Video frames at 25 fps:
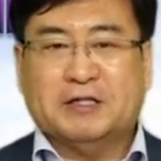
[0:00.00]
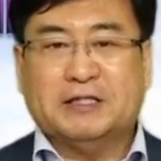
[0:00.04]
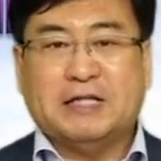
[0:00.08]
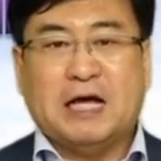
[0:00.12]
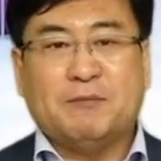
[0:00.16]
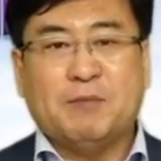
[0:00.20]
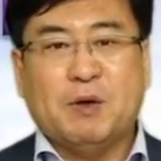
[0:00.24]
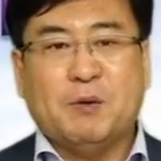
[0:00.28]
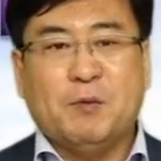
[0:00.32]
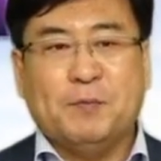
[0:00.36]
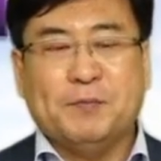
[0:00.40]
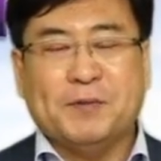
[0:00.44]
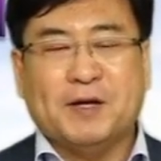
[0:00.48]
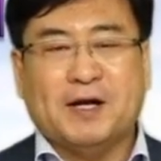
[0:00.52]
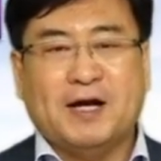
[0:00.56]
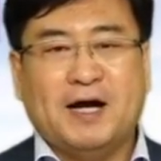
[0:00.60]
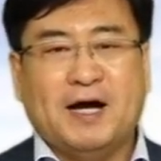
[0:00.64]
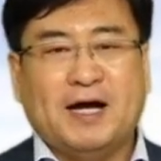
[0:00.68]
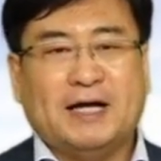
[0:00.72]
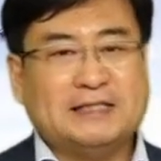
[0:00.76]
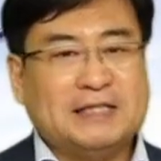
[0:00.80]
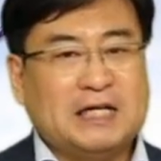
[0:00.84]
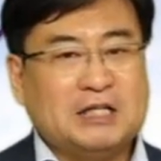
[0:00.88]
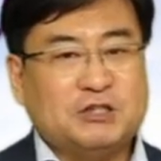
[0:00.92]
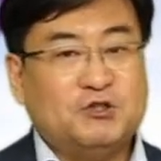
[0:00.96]
그 다음에
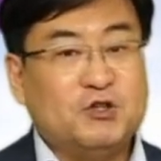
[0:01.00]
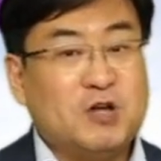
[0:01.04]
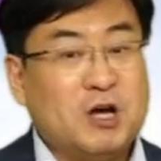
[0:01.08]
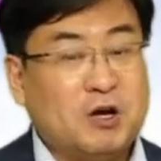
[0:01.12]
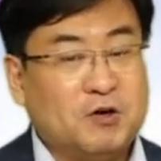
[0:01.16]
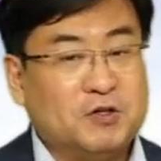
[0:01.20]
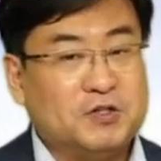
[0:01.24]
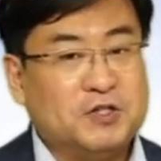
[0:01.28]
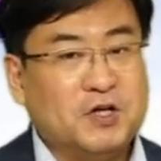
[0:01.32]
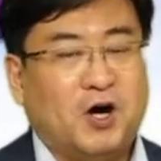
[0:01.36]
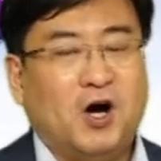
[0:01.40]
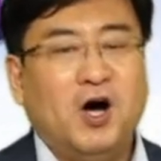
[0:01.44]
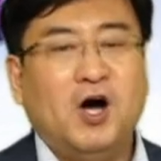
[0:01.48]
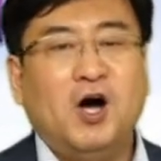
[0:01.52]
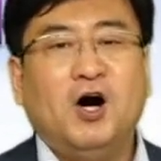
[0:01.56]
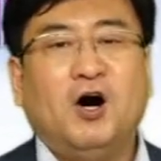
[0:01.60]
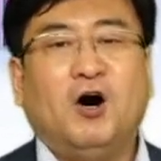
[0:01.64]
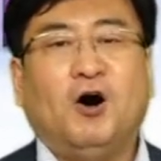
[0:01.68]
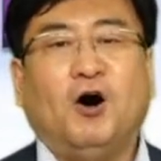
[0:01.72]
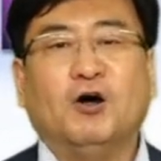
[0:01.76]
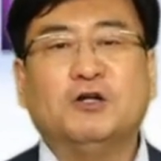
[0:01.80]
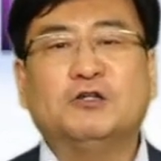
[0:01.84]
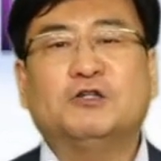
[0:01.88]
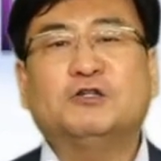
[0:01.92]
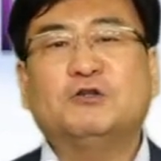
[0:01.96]
뭡니까? 가장 중요한 거죠.
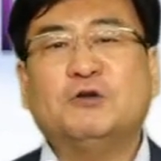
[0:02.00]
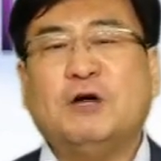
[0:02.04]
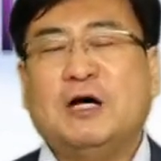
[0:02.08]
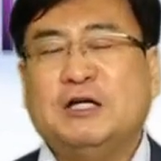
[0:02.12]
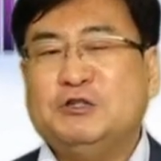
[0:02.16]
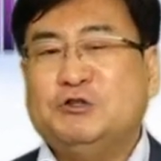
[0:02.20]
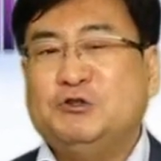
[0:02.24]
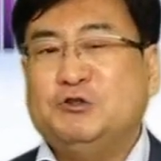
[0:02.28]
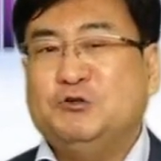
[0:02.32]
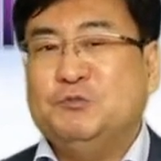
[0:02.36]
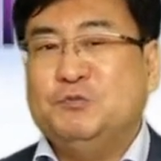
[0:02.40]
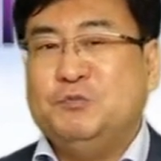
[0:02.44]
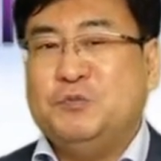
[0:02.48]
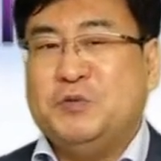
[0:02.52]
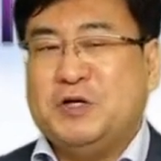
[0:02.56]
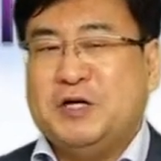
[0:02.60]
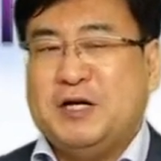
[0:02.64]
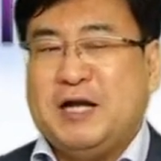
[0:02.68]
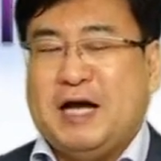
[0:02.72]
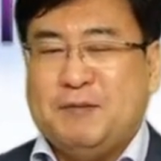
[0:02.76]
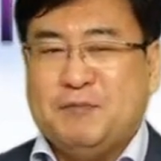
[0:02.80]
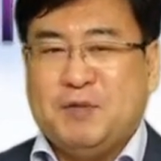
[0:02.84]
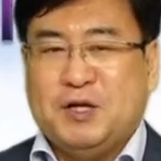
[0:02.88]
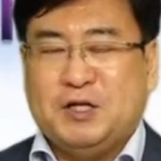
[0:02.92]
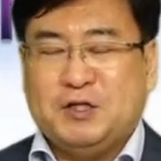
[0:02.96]
어떠한
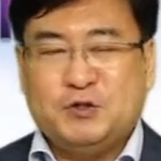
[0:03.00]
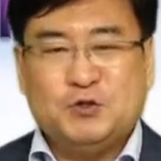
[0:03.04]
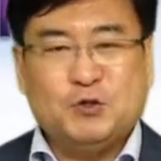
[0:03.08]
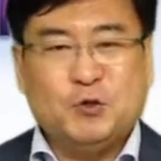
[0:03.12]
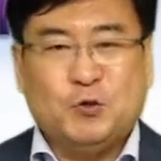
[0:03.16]
준비를 하면